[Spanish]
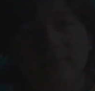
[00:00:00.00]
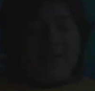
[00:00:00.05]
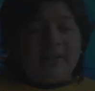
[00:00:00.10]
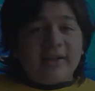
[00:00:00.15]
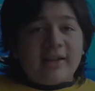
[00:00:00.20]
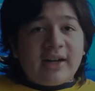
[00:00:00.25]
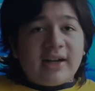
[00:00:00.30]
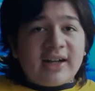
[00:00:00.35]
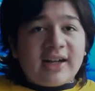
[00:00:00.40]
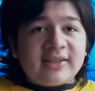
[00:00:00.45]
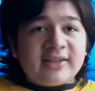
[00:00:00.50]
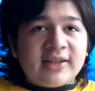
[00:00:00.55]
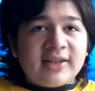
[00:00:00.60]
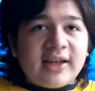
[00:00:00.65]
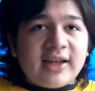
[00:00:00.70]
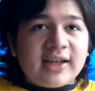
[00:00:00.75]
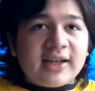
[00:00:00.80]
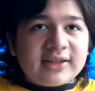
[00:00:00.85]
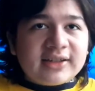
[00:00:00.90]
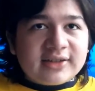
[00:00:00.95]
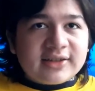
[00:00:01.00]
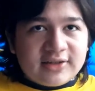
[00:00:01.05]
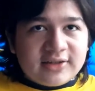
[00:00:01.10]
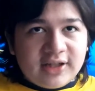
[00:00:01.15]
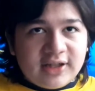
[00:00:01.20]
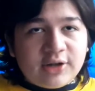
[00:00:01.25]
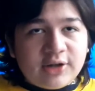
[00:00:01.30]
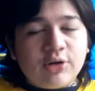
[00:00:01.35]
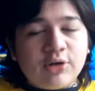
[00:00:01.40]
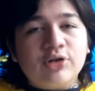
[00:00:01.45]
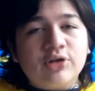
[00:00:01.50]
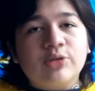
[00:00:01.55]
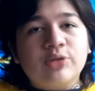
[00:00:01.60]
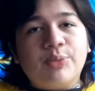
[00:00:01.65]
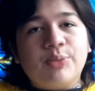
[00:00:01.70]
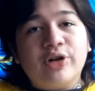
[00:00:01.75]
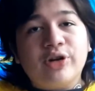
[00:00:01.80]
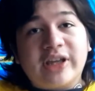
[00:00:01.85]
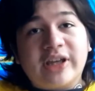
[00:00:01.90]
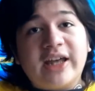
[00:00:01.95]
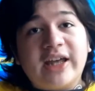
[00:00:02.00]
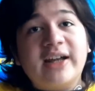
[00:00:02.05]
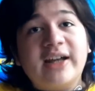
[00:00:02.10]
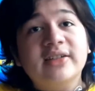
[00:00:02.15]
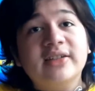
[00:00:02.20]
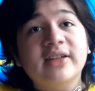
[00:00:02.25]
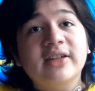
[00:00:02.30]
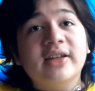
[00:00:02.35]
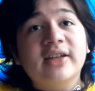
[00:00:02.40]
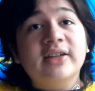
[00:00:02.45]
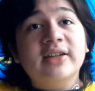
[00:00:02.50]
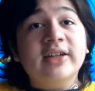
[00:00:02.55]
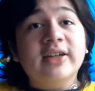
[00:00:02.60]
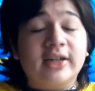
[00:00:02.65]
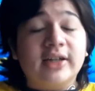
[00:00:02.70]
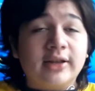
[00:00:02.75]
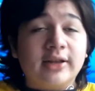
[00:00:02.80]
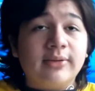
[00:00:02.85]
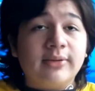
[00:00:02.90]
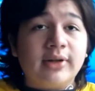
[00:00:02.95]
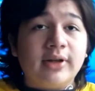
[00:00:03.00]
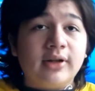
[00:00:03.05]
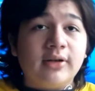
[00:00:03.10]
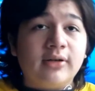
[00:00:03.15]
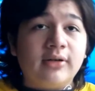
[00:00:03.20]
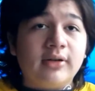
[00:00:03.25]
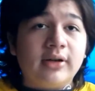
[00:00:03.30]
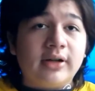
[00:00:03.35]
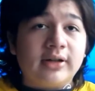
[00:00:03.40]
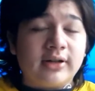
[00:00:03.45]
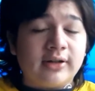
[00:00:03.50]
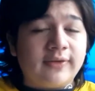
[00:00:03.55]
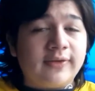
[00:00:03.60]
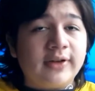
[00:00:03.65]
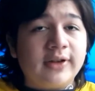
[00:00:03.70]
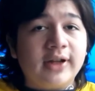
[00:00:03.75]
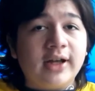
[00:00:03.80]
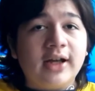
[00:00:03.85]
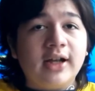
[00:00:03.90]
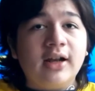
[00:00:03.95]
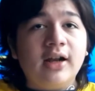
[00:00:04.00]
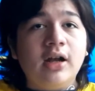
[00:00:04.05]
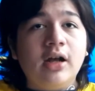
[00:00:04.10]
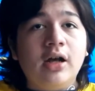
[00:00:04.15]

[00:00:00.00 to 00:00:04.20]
Gracias chicos por quedarse en este video hasta el final